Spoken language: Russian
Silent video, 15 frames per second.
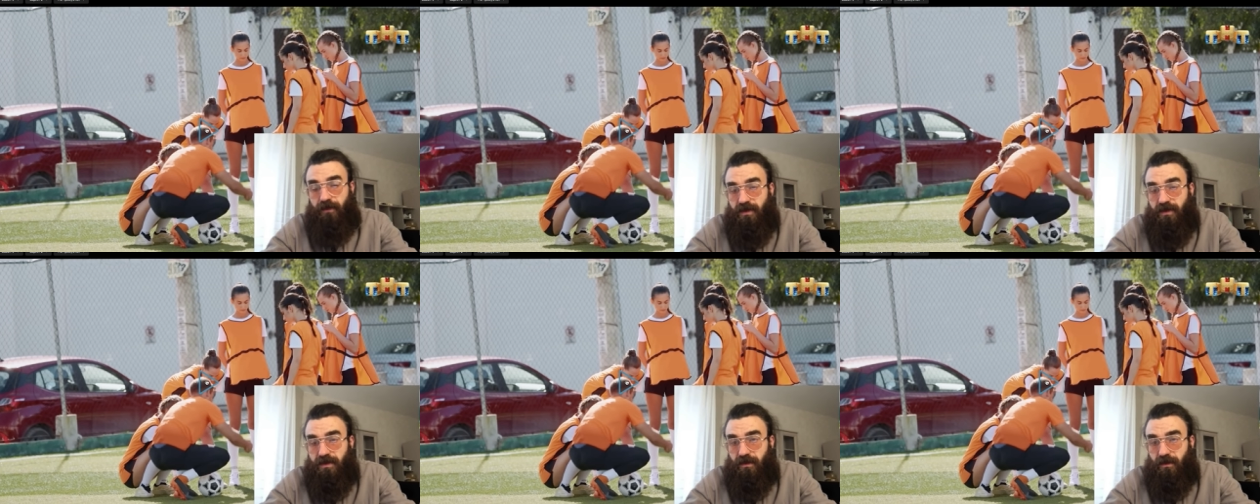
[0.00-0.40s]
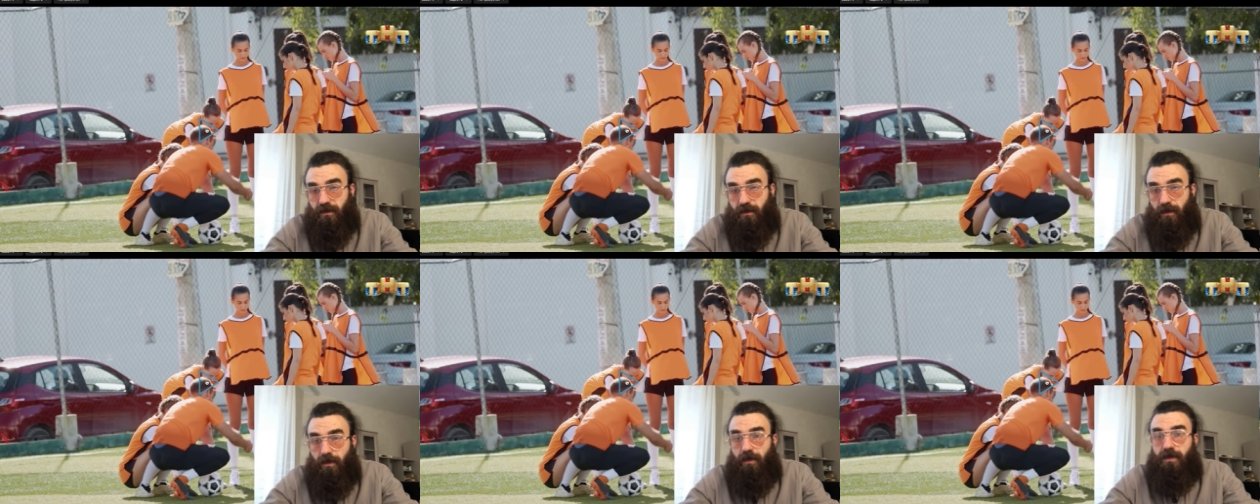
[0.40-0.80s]
Видите?
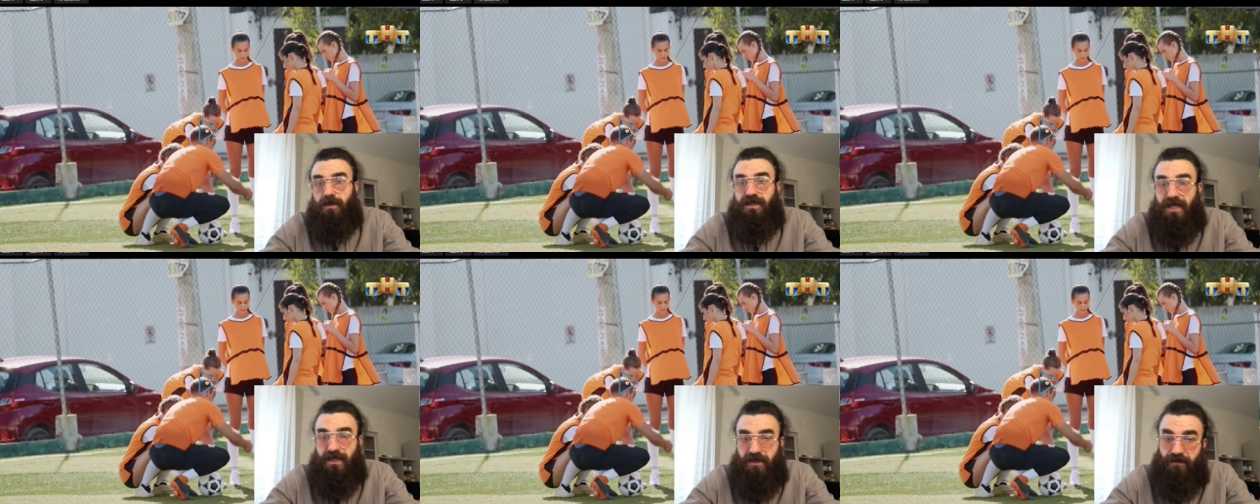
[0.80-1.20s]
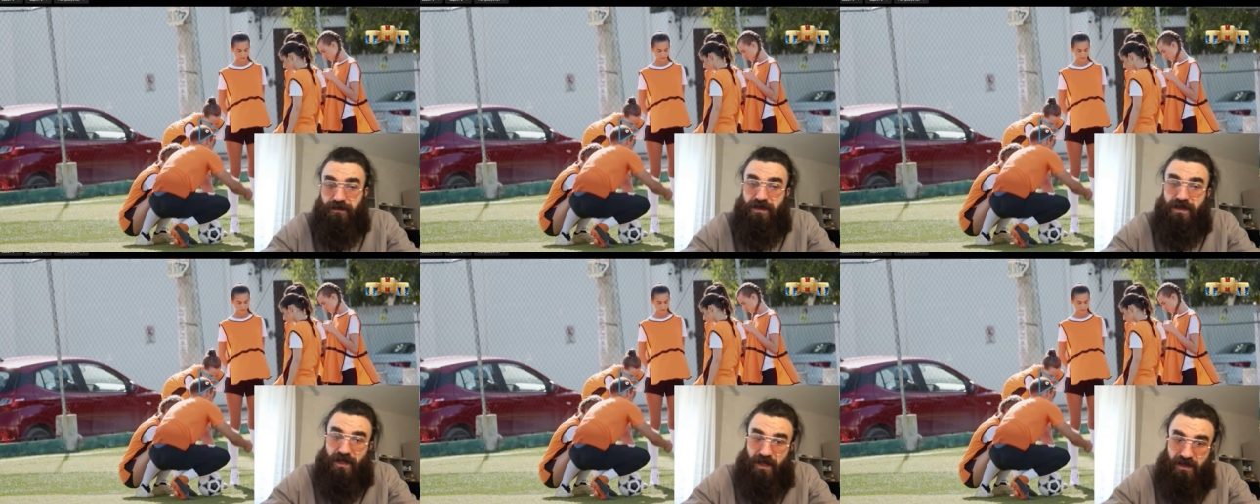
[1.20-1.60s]
Саша
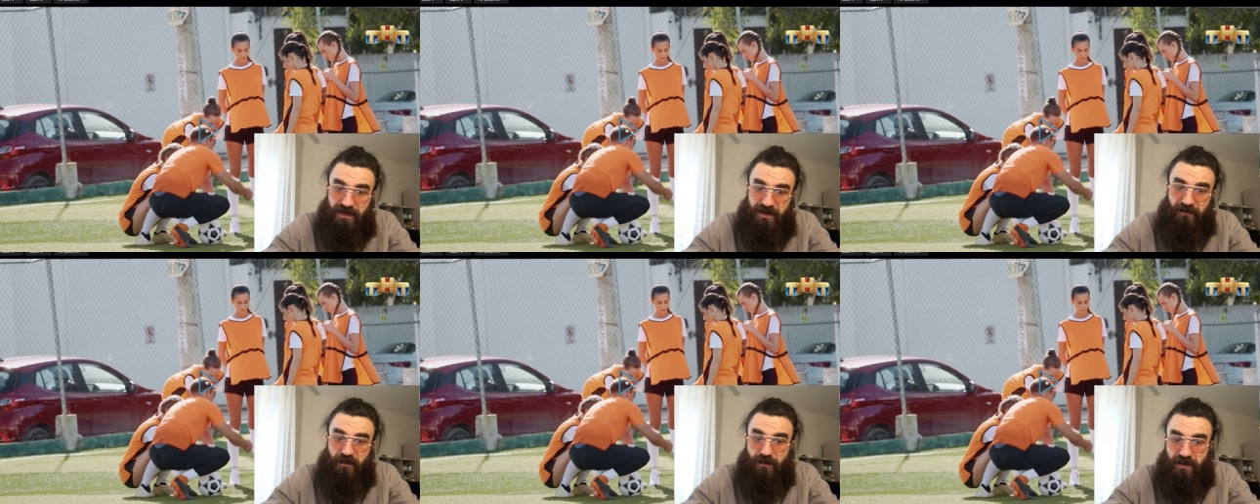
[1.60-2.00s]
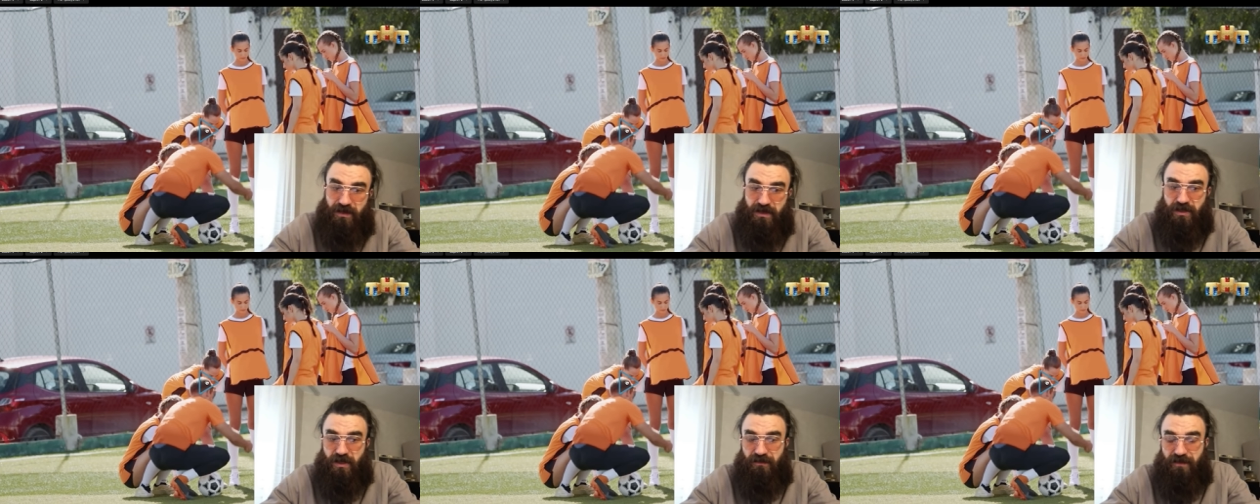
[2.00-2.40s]
пидорас, я в нем
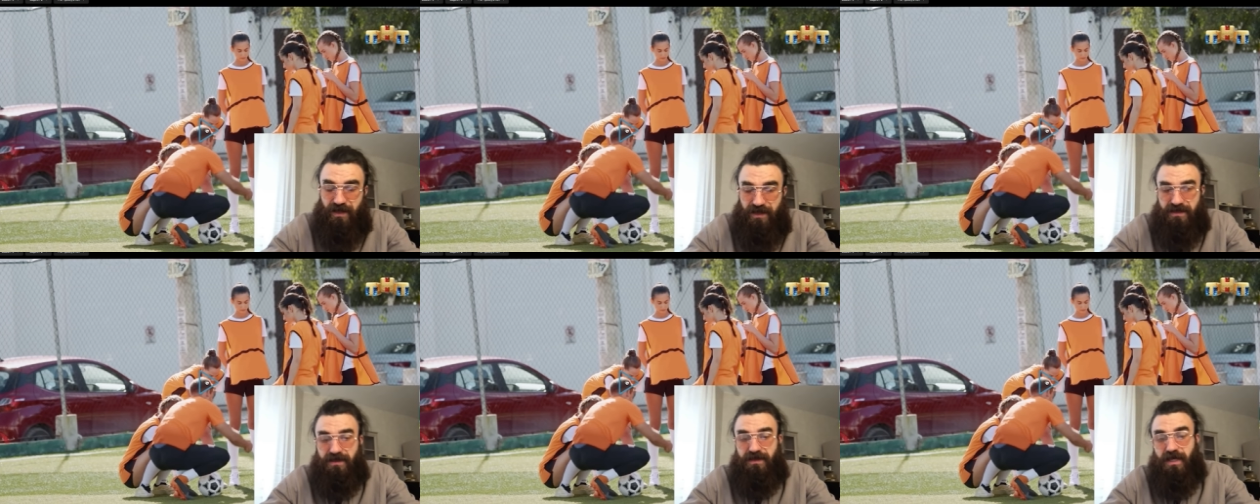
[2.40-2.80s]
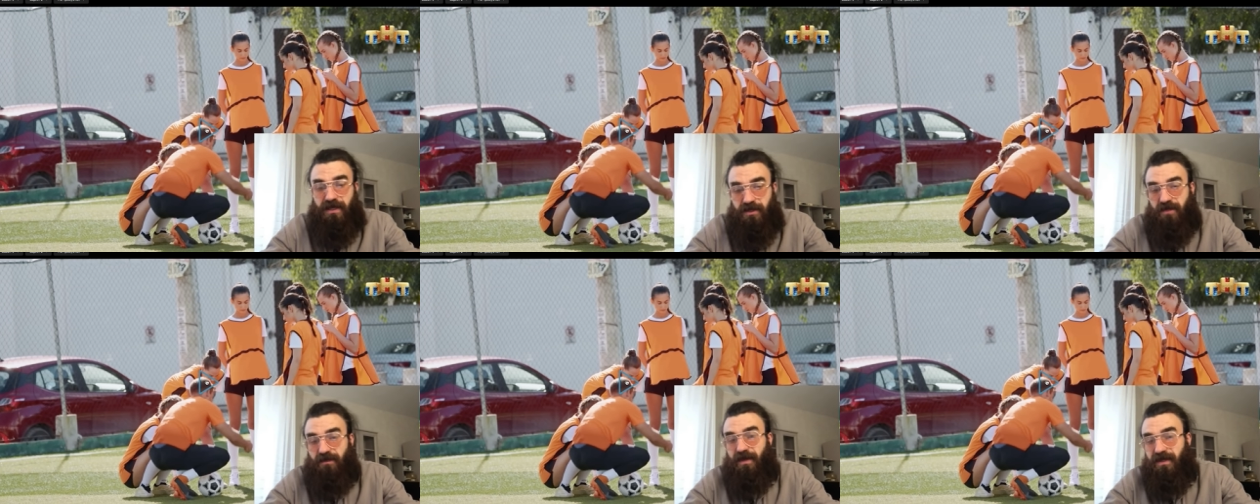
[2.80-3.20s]
разочаровалась.
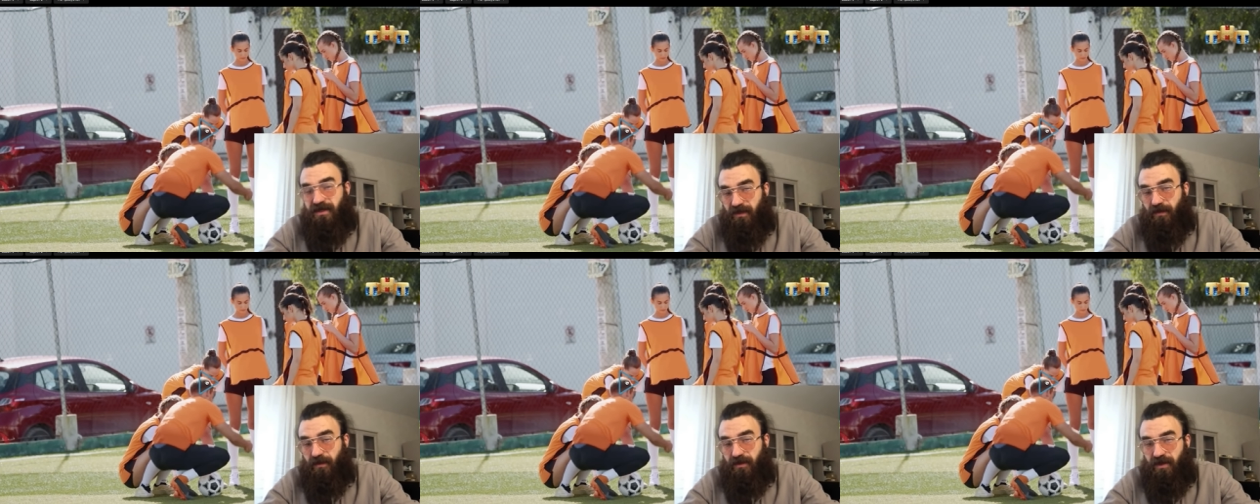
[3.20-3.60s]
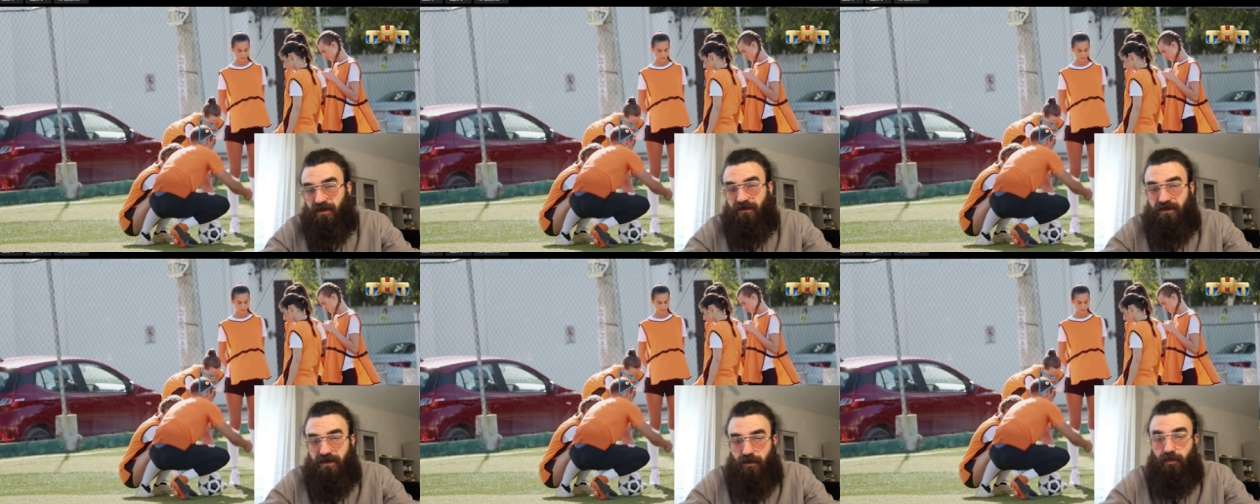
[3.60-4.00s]
Саша мастер просто
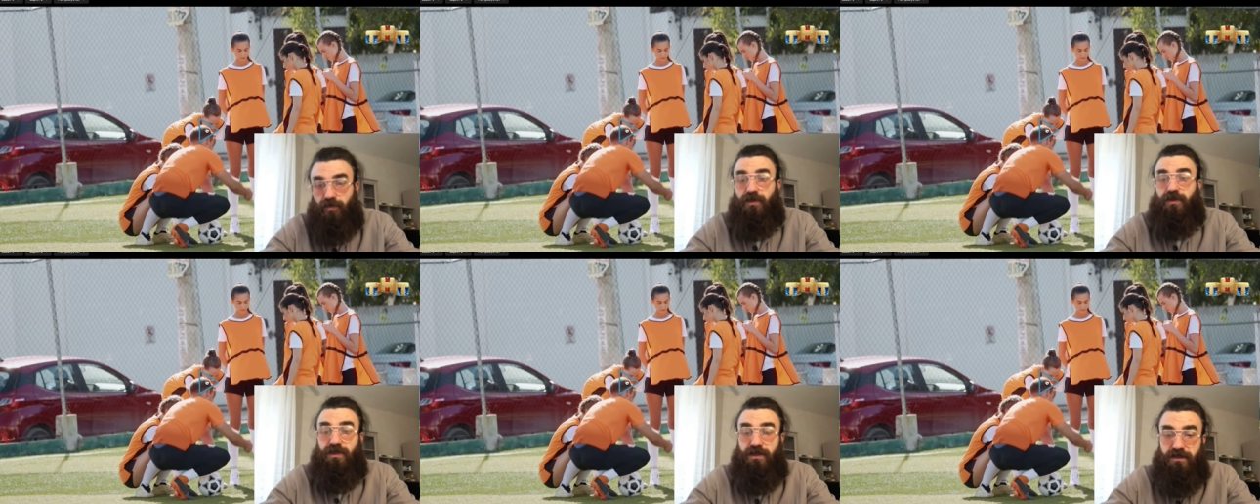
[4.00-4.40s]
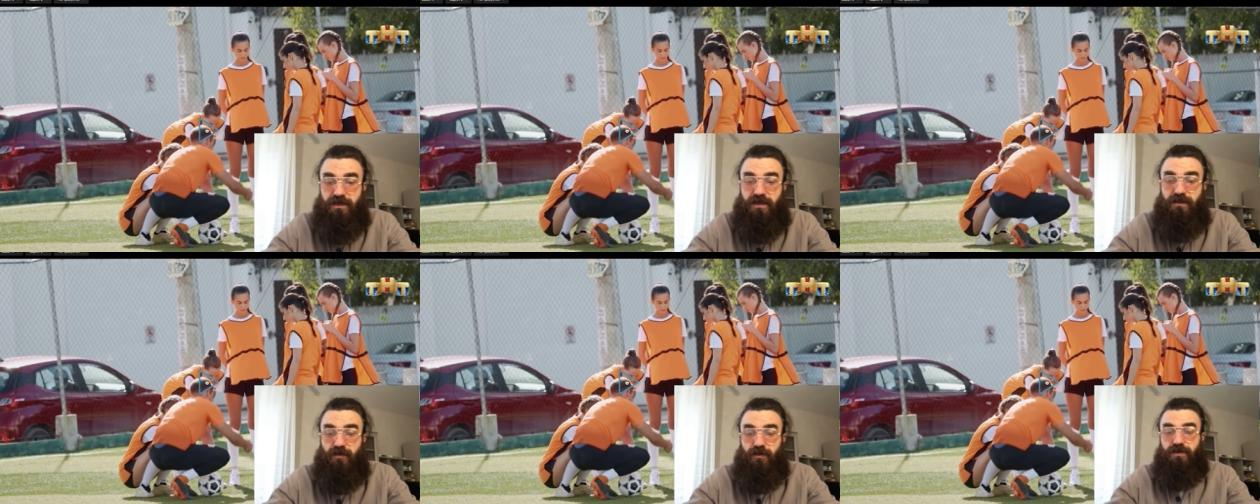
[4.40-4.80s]
на все руки.
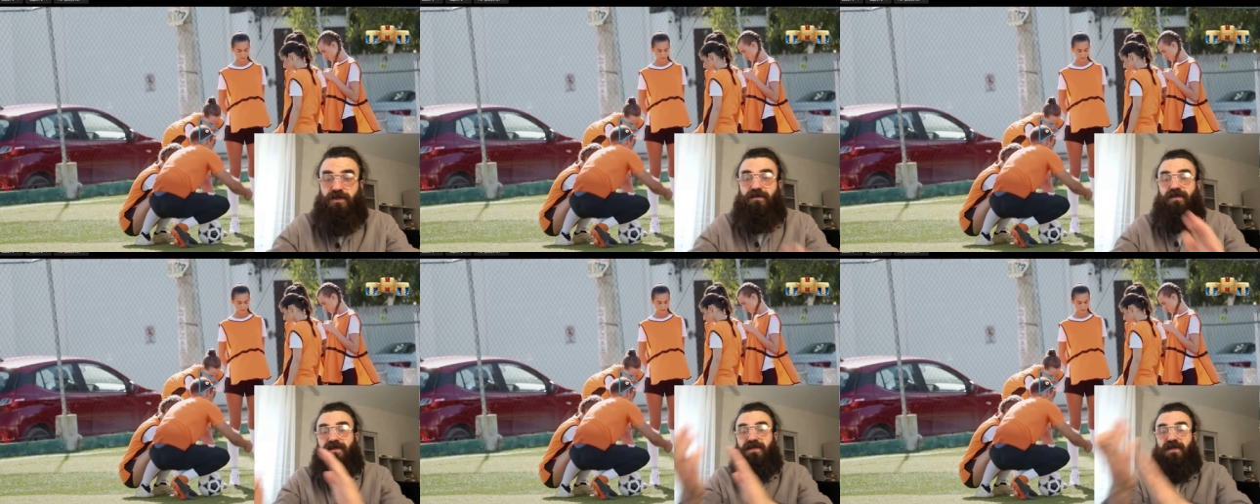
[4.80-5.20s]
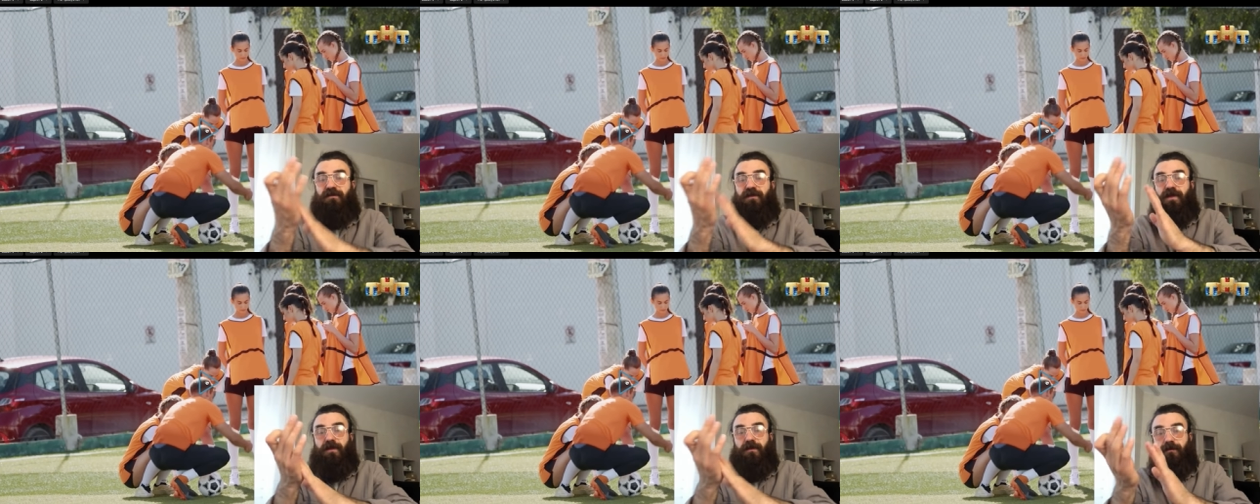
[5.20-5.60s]
Женский мозг
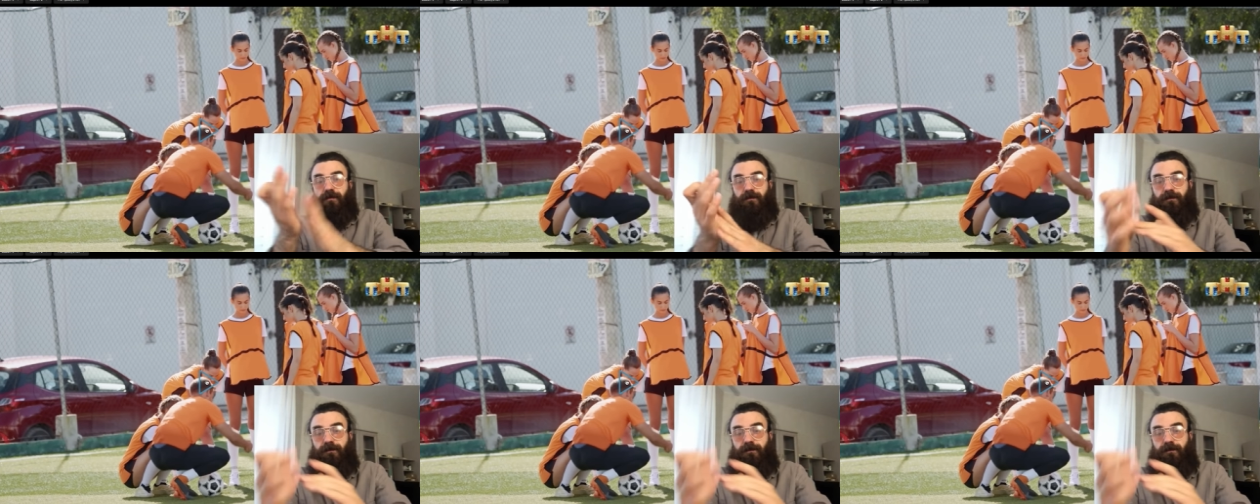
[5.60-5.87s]
поздравляю.